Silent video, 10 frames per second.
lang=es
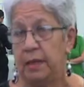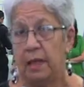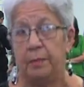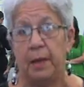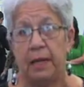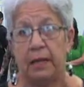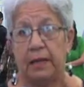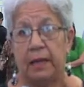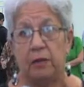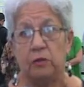¿verdad? Para
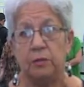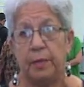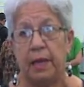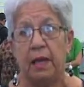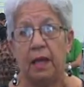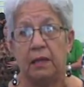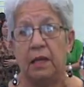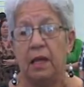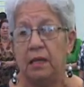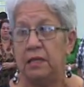que ellos vean
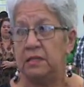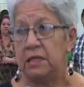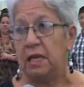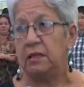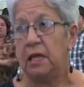y sientan